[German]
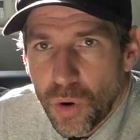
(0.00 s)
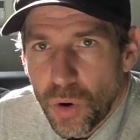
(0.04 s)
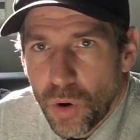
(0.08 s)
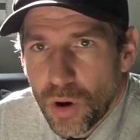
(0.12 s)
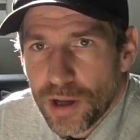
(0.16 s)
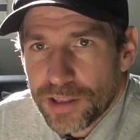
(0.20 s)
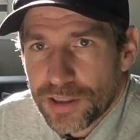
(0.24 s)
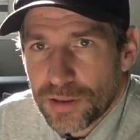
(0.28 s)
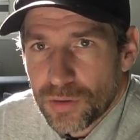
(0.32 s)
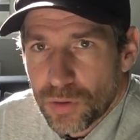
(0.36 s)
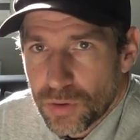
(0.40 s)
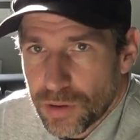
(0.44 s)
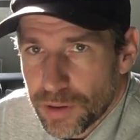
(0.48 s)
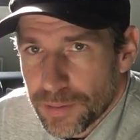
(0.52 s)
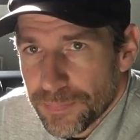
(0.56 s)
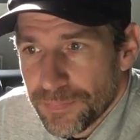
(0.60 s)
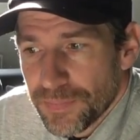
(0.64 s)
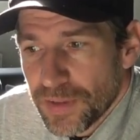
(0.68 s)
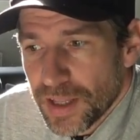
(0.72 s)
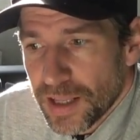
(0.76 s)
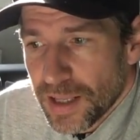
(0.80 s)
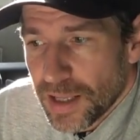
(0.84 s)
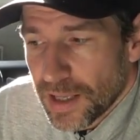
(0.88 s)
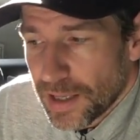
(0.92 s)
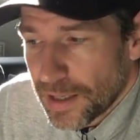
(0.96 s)
Ordnung.
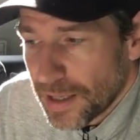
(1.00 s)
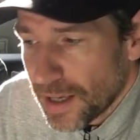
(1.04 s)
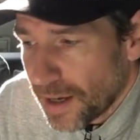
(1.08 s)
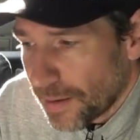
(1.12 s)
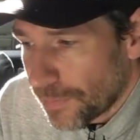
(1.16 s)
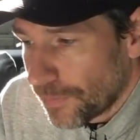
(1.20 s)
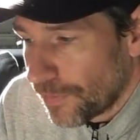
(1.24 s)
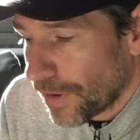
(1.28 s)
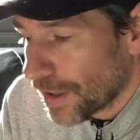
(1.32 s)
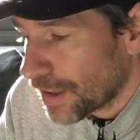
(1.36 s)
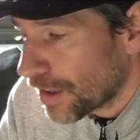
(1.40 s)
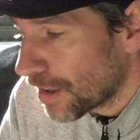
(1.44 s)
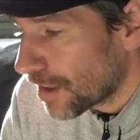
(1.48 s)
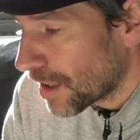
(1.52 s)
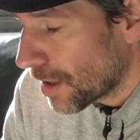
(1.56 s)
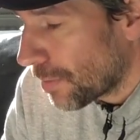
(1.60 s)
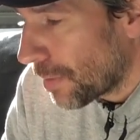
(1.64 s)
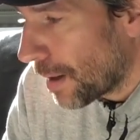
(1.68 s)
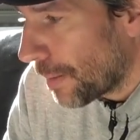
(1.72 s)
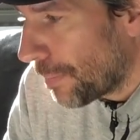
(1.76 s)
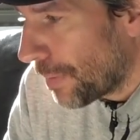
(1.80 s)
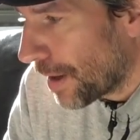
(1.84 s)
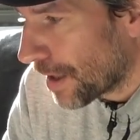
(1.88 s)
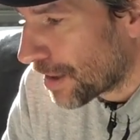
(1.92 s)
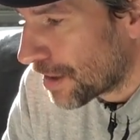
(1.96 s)
Ja, was ist
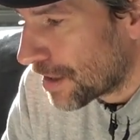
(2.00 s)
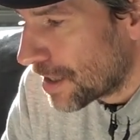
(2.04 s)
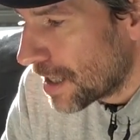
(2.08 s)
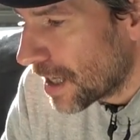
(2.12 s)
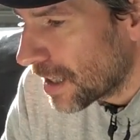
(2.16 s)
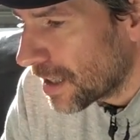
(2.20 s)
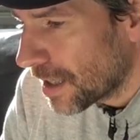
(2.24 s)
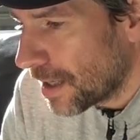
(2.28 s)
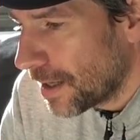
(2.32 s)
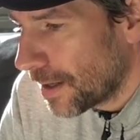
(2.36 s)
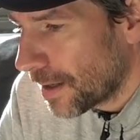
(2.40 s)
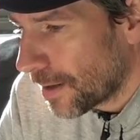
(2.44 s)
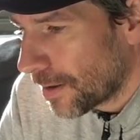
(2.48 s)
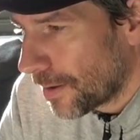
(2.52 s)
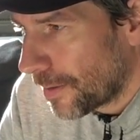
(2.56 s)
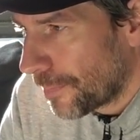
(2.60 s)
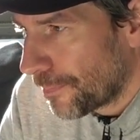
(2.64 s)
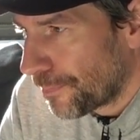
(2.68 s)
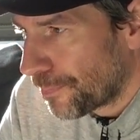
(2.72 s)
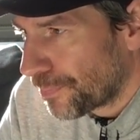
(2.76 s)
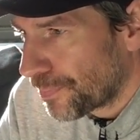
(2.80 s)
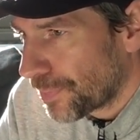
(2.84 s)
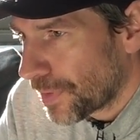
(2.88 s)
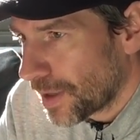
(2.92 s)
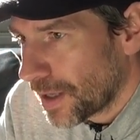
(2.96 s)
aber passiert?
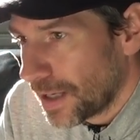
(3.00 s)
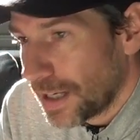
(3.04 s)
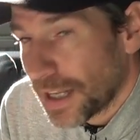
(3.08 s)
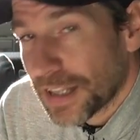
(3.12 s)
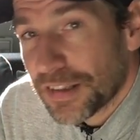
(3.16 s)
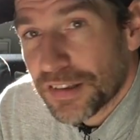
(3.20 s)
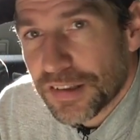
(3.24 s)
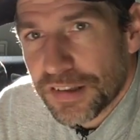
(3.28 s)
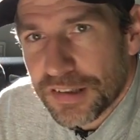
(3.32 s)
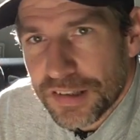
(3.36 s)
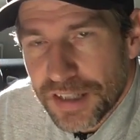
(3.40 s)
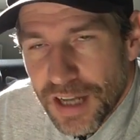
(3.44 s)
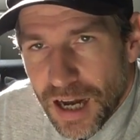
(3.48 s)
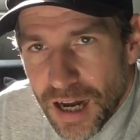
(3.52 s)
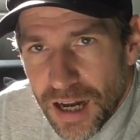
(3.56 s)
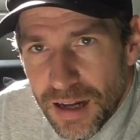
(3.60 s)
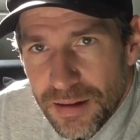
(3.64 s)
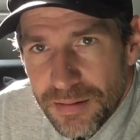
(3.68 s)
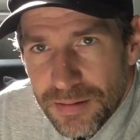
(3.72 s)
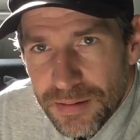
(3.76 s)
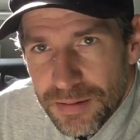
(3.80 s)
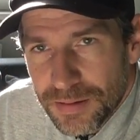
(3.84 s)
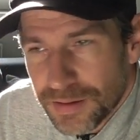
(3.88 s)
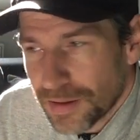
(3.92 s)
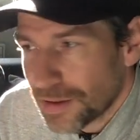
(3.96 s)
Ähm, letztes
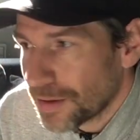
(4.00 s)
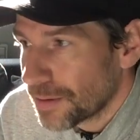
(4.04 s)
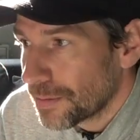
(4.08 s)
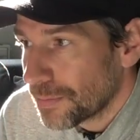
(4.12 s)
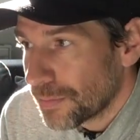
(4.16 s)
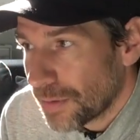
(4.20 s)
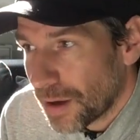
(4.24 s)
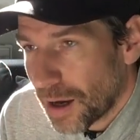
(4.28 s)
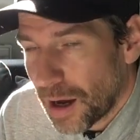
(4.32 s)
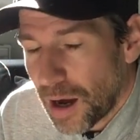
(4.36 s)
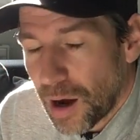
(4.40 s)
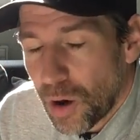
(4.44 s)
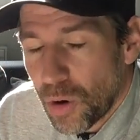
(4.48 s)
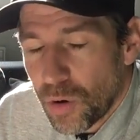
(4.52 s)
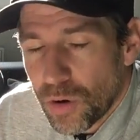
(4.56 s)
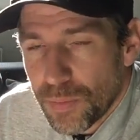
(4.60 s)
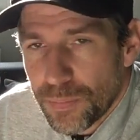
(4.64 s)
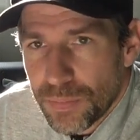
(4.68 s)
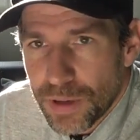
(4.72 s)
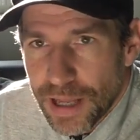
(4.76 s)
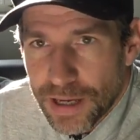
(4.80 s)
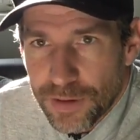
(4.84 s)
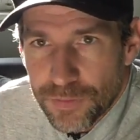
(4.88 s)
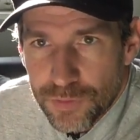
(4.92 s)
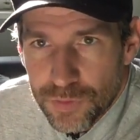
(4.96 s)
Jahr auch
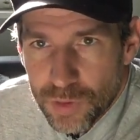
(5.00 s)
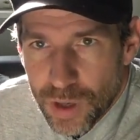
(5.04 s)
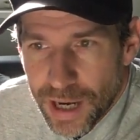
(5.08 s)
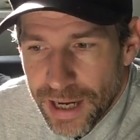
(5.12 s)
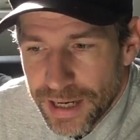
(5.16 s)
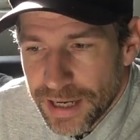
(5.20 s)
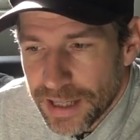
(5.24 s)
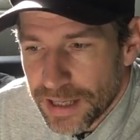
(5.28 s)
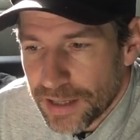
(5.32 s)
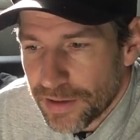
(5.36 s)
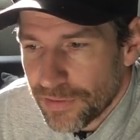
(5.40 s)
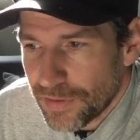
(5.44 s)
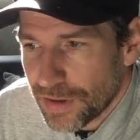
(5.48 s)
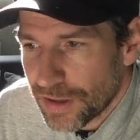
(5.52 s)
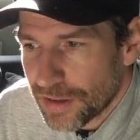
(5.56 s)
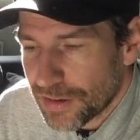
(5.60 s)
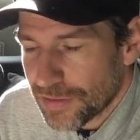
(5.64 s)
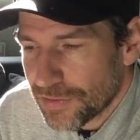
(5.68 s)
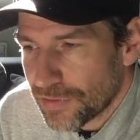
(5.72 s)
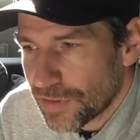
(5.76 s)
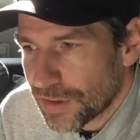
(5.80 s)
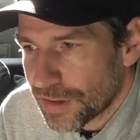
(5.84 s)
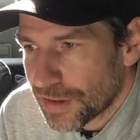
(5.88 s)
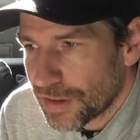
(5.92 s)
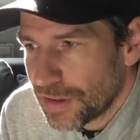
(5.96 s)
Black Friday
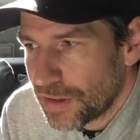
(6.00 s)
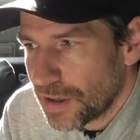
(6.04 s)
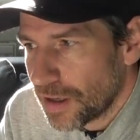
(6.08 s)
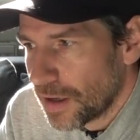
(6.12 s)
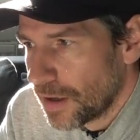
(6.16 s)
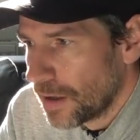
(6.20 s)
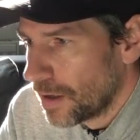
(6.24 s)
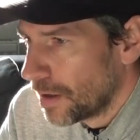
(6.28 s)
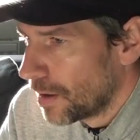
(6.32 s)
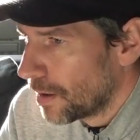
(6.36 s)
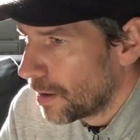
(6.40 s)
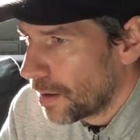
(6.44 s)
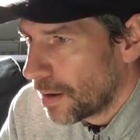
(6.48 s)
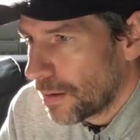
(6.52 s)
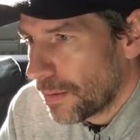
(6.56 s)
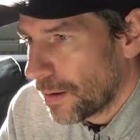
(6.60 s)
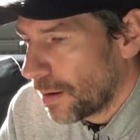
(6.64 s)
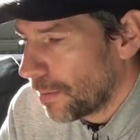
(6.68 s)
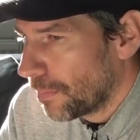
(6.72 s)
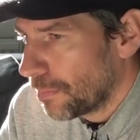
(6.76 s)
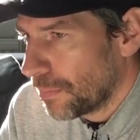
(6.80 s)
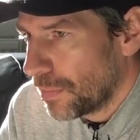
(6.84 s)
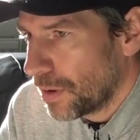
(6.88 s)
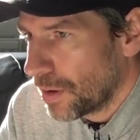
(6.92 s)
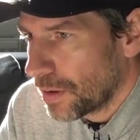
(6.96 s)
gewesen. Wir sind
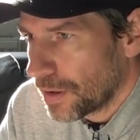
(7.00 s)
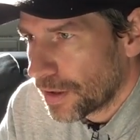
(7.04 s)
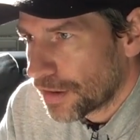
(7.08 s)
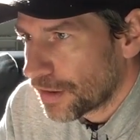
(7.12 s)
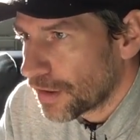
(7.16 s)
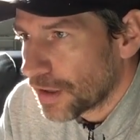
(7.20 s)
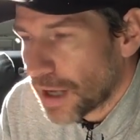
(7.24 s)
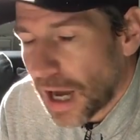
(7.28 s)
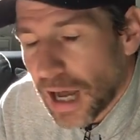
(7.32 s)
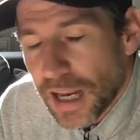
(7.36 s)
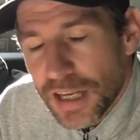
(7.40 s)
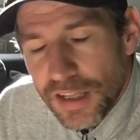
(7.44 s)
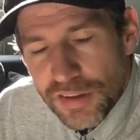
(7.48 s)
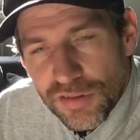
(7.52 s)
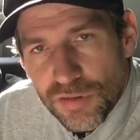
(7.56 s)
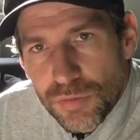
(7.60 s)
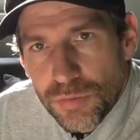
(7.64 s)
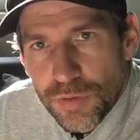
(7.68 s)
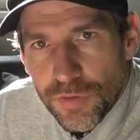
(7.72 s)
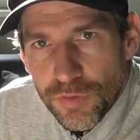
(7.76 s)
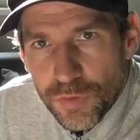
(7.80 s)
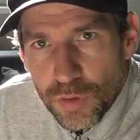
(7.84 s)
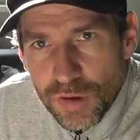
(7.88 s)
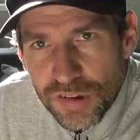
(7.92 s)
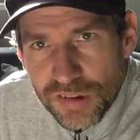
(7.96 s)
ähm, jetzt gar nicht so
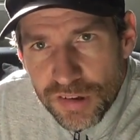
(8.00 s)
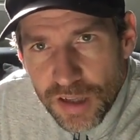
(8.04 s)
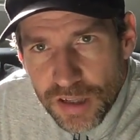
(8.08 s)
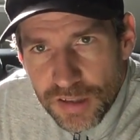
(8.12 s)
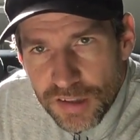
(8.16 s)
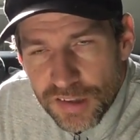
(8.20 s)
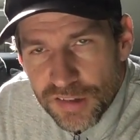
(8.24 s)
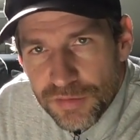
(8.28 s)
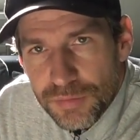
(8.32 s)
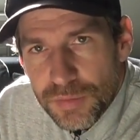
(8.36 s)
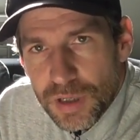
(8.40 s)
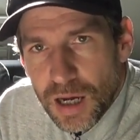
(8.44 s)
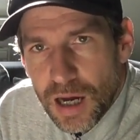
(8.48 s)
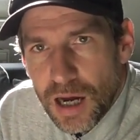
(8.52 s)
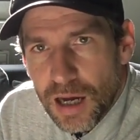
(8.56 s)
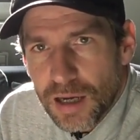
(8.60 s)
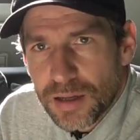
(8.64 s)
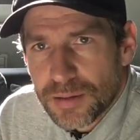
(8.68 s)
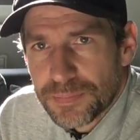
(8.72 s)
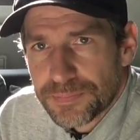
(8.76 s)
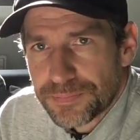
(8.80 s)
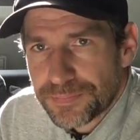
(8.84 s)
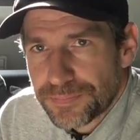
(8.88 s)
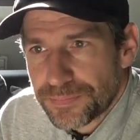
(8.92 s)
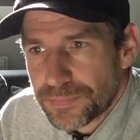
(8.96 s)
bewusst an diesem
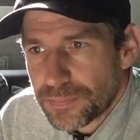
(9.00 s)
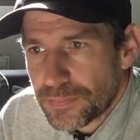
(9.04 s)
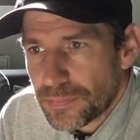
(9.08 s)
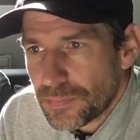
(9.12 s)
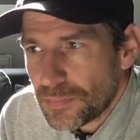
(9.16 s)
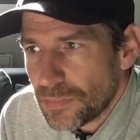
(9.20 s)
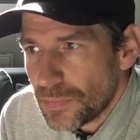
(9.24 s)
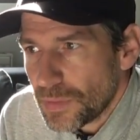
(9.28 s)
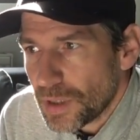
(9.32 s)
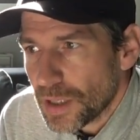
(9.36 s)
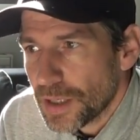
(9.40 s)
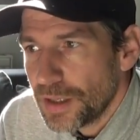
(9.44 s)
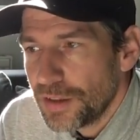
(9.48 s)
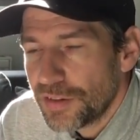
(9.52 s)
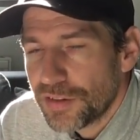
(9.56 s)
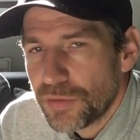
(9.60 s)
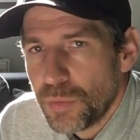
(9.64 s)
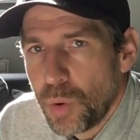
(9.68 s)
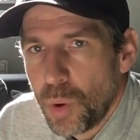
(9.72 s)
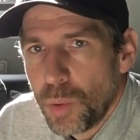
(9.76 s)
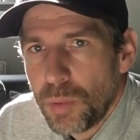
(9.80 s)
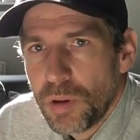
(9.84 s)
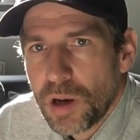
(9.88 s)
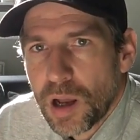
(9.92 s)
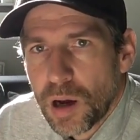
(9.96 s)
Tag ins
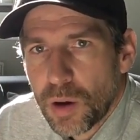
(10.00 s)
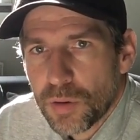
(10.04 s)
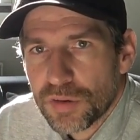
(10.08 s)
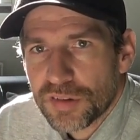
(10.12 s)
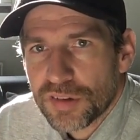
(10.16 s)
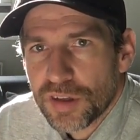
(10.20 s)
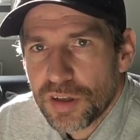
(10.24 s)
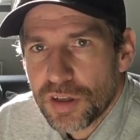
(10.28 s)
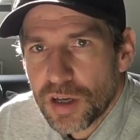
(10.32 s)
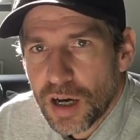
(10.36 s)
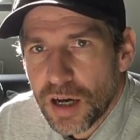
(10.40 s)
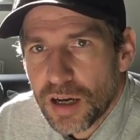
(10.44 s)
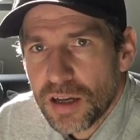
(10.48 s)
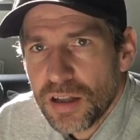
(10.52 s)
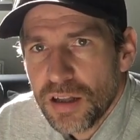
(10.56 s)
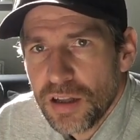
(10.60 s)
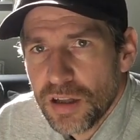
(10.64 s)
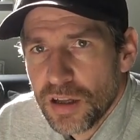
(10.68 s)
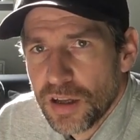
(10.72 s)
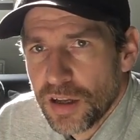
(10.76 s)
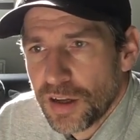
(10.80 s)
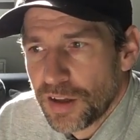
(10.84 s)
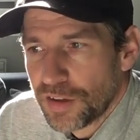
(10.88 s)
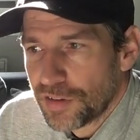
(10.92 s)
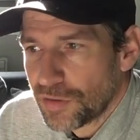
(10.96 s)
Möbelhaus gegangen,
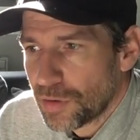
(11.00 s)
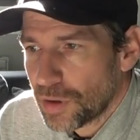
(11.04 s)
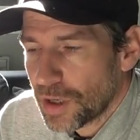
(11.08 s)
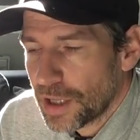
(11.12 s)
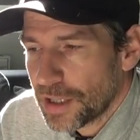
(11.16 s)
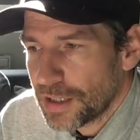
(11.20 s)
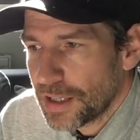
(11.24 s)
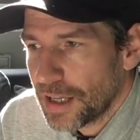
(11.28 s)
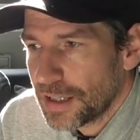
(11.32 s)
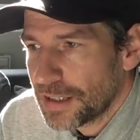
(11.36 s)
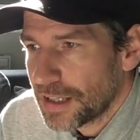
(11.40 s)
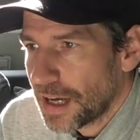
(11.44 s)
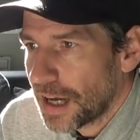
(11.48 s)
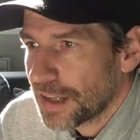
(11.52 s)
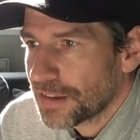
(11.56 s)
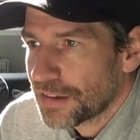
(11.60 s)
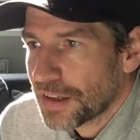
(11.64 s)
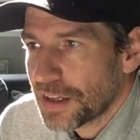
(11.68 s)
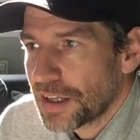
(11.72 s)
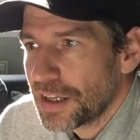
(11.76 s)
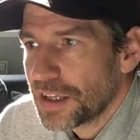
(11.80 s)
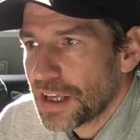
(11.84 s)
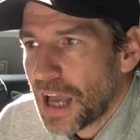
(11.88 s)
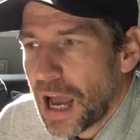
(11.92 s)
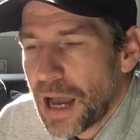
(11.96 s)
sondern
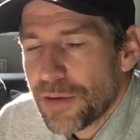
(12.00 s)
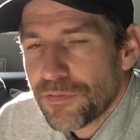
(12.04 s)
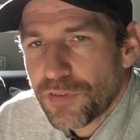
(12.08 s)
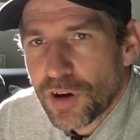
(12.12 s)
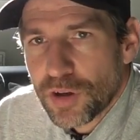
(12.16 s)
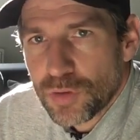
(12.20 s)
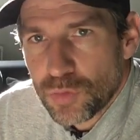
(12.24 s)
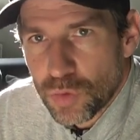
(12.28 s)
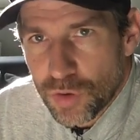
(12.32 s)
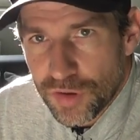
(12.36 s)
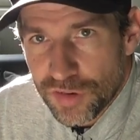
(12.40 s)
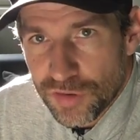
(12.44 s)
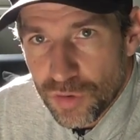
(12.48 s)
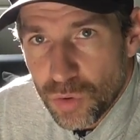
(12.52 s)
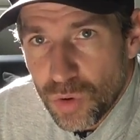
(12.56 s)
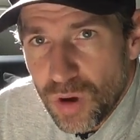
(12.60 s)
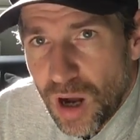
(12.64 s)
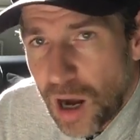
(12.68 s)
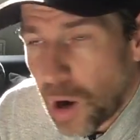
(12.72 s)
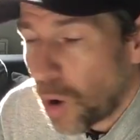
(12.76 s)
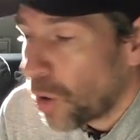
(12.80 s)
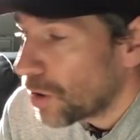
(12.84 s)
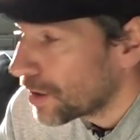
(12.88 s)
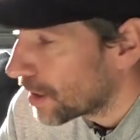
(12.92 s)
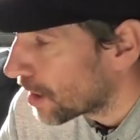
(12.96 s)
tatsächlich einfach nur so,
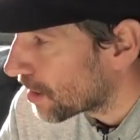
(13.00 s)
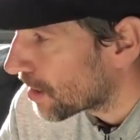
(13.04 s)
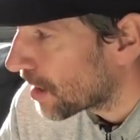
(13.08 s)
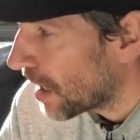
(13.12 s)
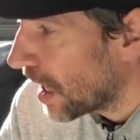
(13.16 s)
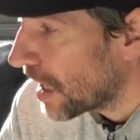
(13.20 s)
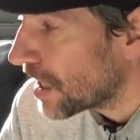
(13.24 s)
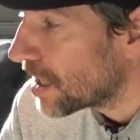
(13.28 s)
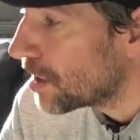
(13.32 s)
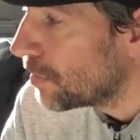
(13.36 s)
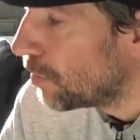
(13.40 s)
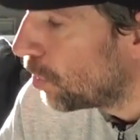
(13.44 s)
auch in das gleiche